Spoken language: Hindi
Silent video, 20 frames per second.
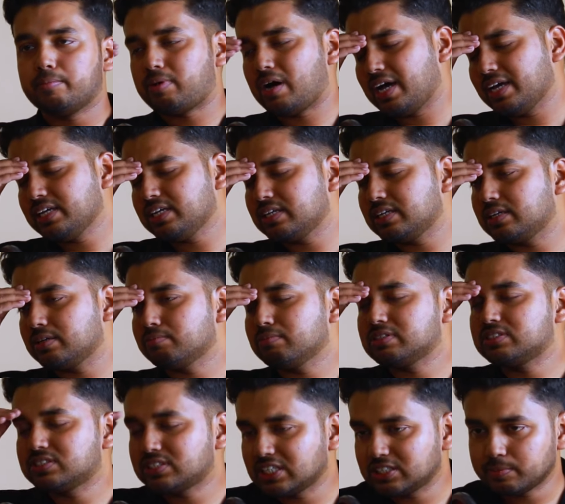भाई
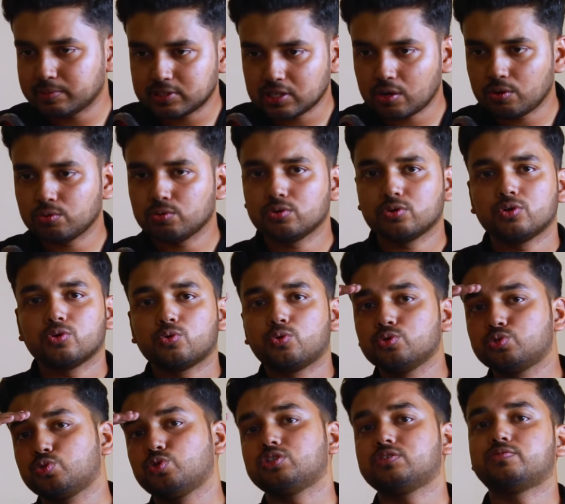मैं सच बताऊँ
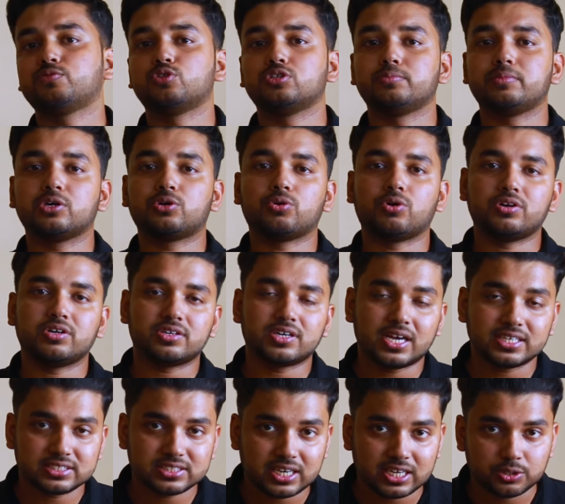कुछ कुछ फ़ोन में
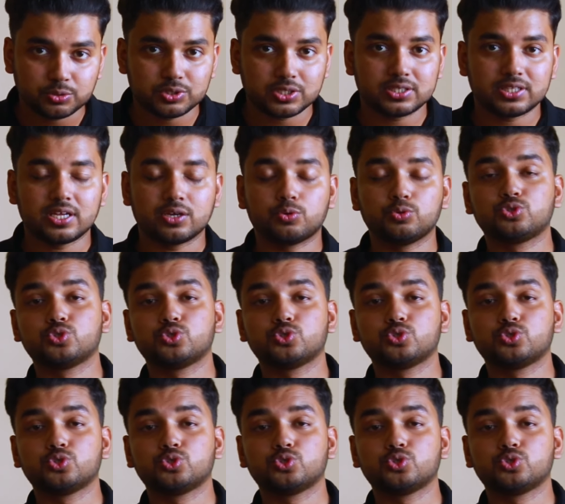कॉन्ट्रास्ट हाई हो जाता है